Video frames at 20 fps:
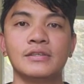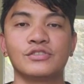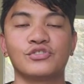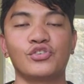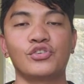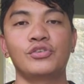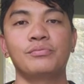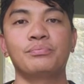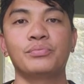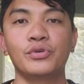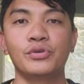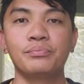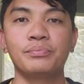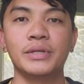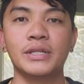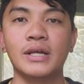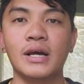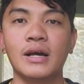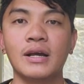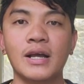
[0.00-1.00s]
So yun po yung
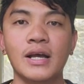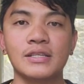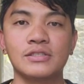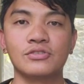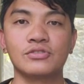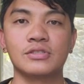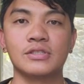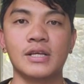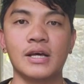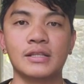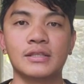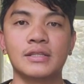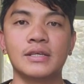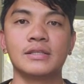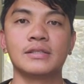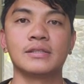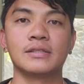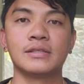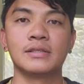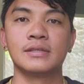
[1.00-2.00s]
pinakagastos
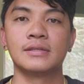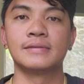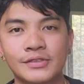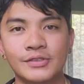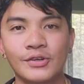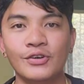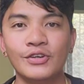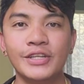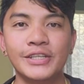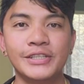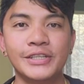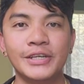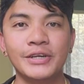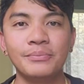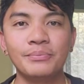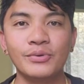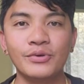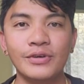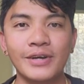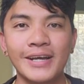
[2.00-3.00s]
natin. So ulitin
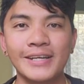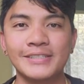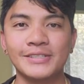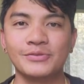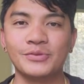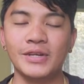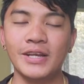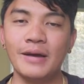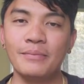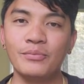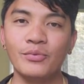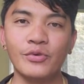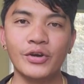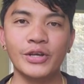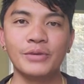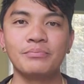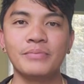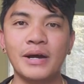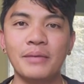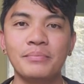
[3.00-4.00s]
ko po guys, wala po
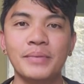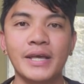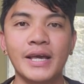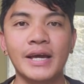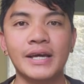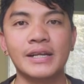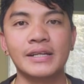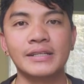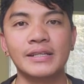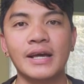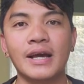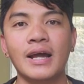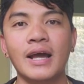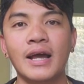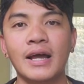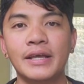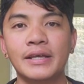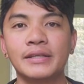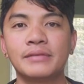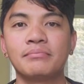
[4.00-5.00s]
kayong babayaran na
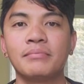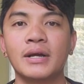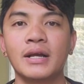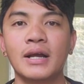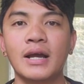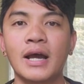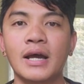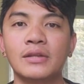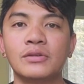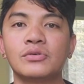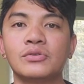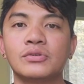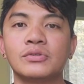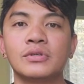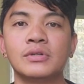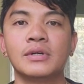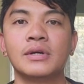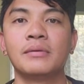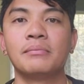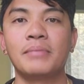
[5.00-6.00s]
kahit
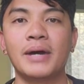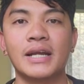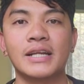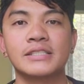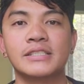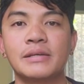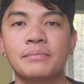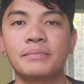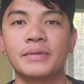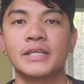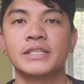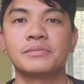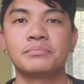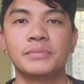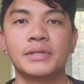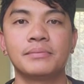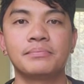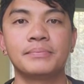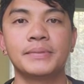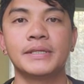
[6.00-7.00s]
magkano para sa
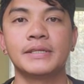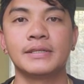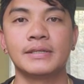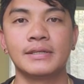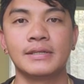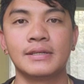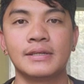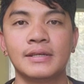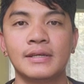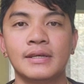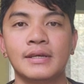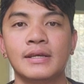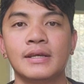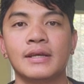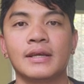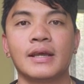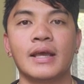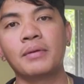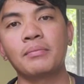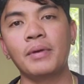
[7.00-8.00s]
placement fee.
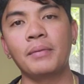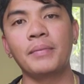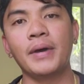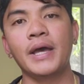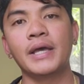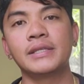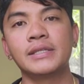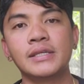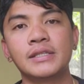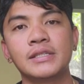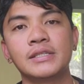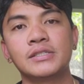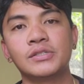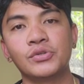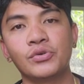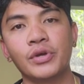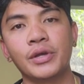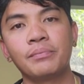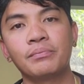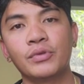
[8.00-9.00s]
Ang magbabayad niyan is
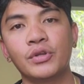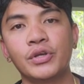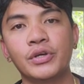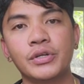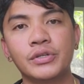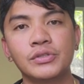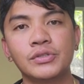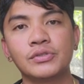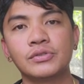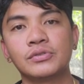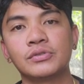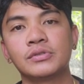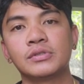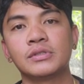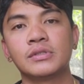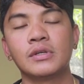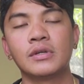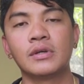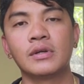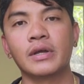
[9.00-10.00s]
yung employer nyo.
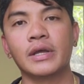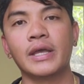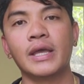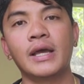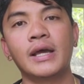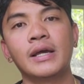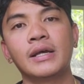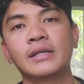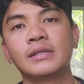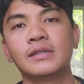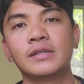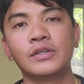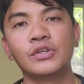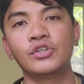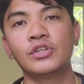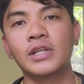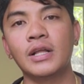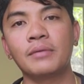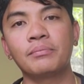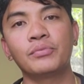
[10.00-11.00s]
Kaya
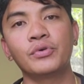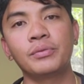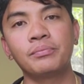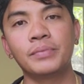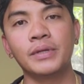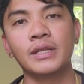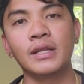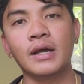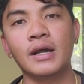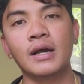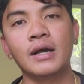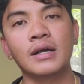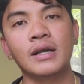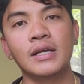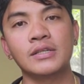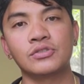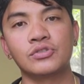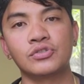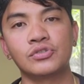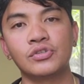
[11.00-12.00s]
yun lang po yung
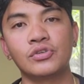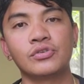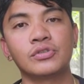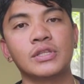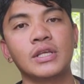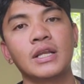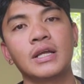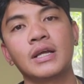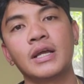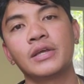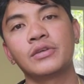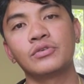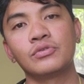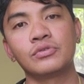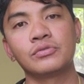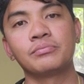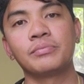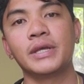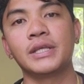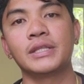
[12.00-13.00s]
pinakagastos nyo talaga
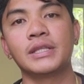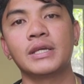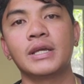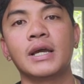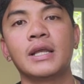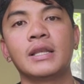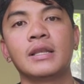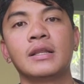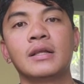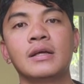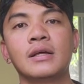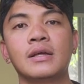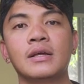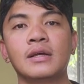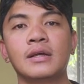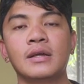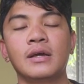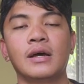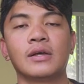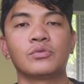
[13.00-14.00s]
yung medical
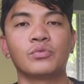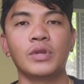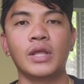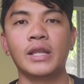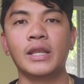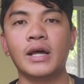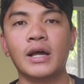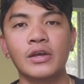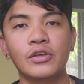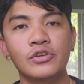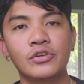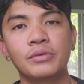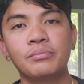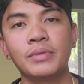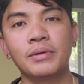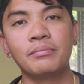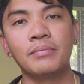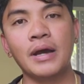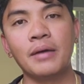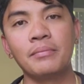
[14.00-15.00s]
at wala na kayong
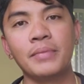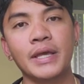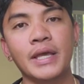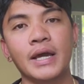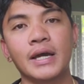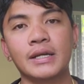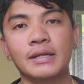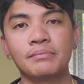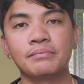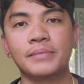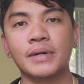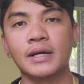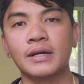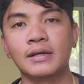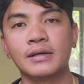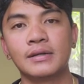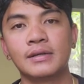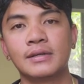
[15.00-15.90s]
ibang babayaran pa.